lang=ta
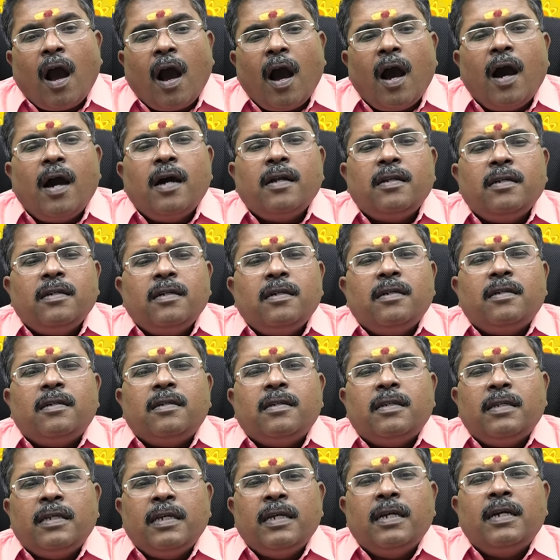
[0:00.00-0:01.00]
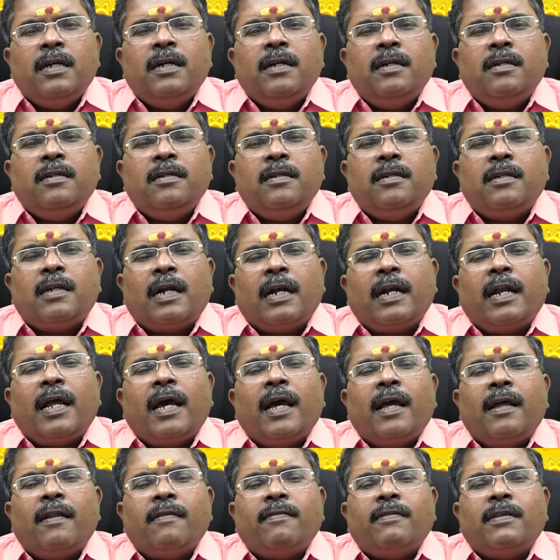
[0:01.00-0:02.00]
ஆறு ஏழு
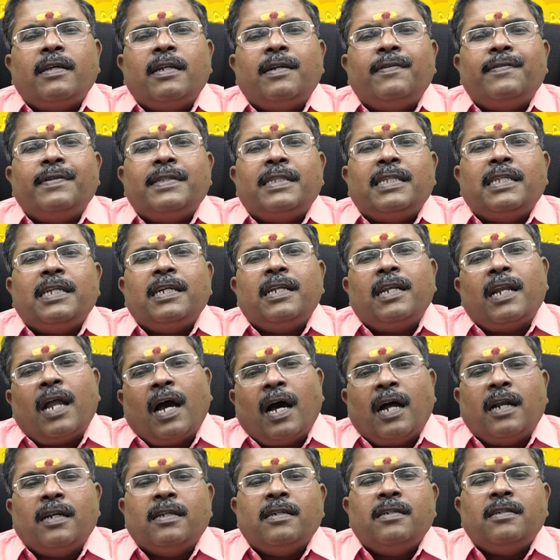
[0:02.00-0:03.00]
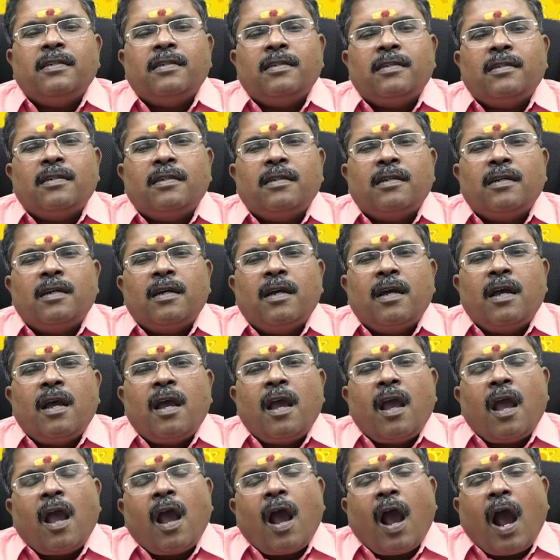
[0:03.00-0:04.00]
ரெண்டாயிரத்தி இருபத்தி நாலு
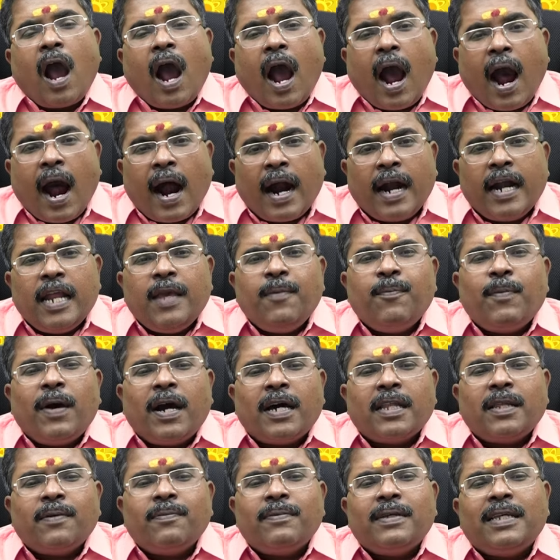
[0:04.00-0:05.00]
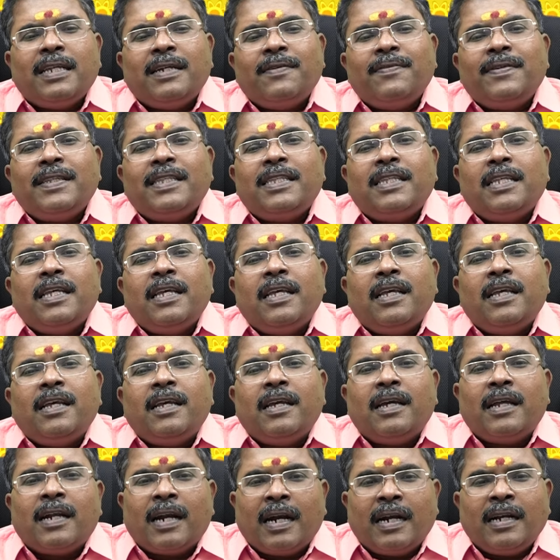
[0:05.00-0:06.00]
ஆணி மாதம் இருபத்தி
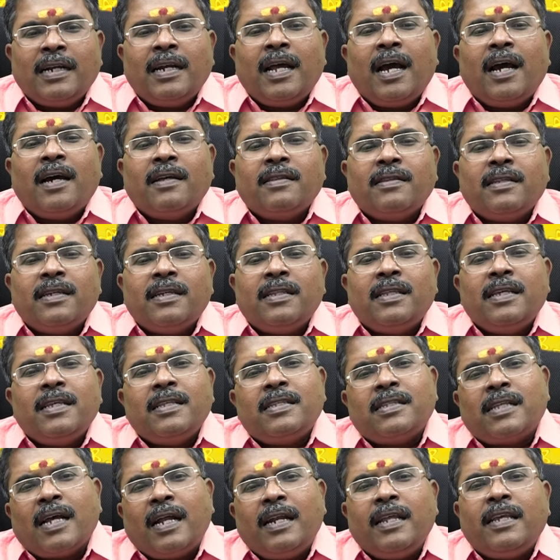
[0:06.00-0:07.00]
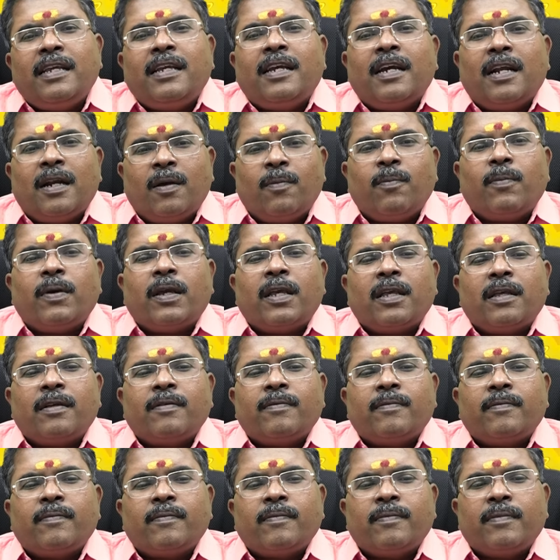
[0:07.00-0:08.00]
ரெண்டாம் தேதி சனிக்கிழமை
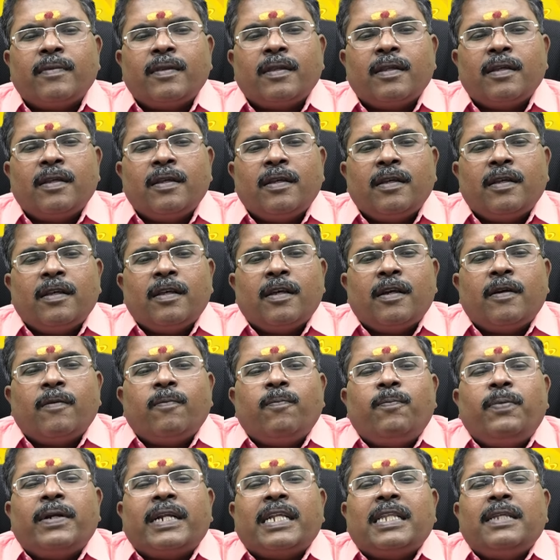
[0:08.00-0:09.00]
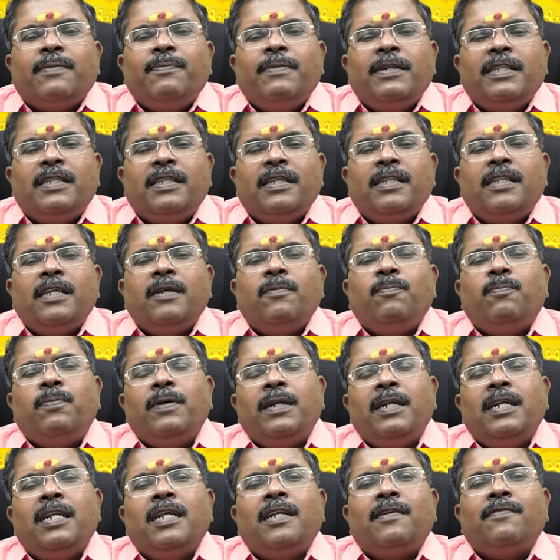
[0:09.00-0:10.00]
பிரதமை திதி
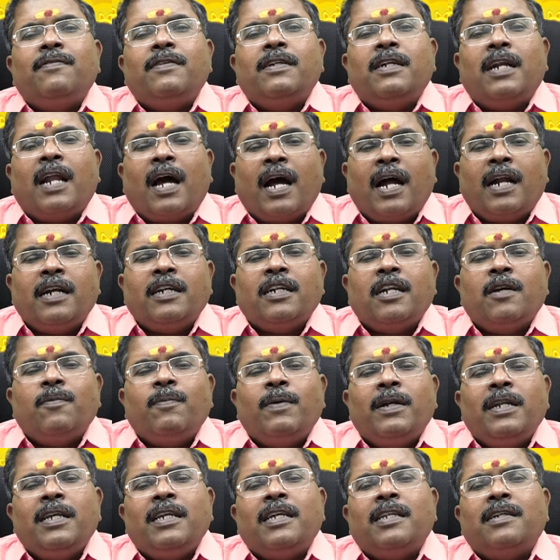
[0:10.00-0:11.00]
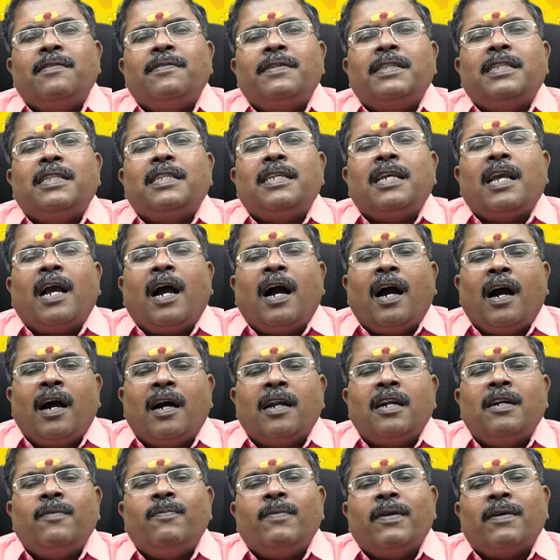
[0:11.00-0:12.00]
பின்னிரவு நான்கு மணி இருபத்தி
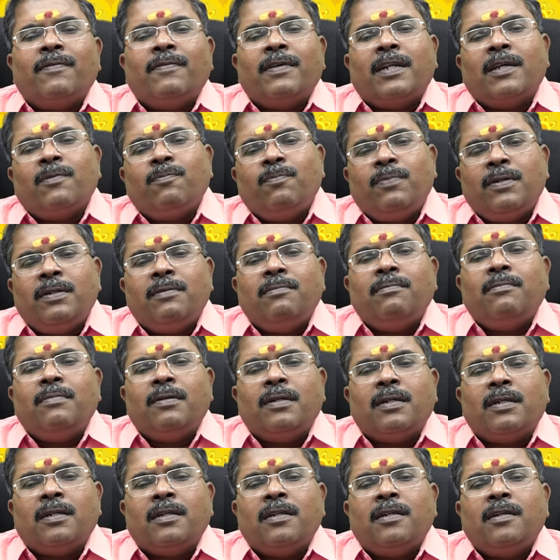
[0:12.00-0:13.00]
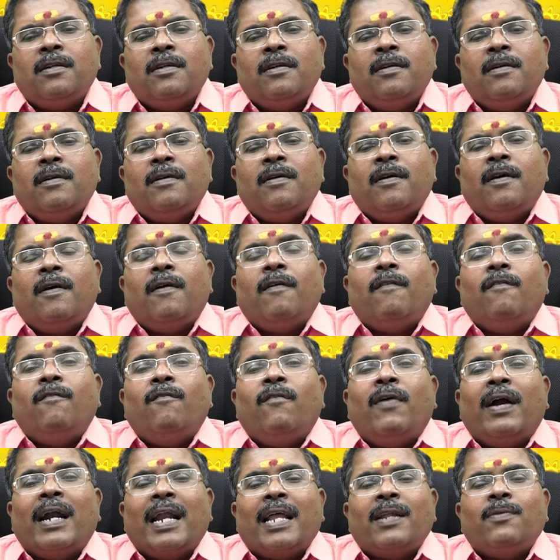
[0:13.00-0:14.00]
ஆறு நிமிடம் வரை பின்பு
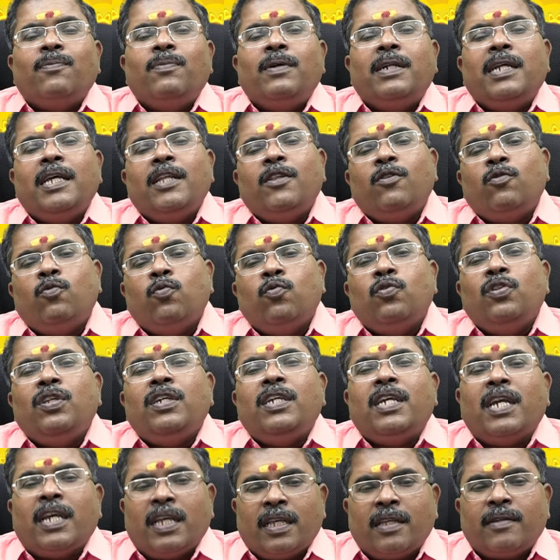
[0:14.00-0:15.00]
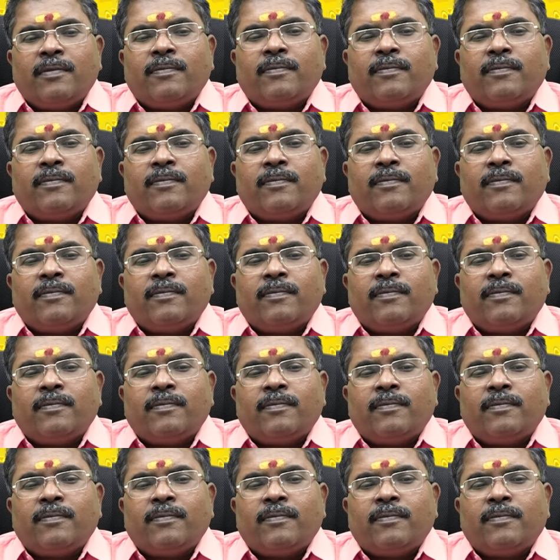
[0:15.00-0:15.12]
வளர்பிறை துதிகை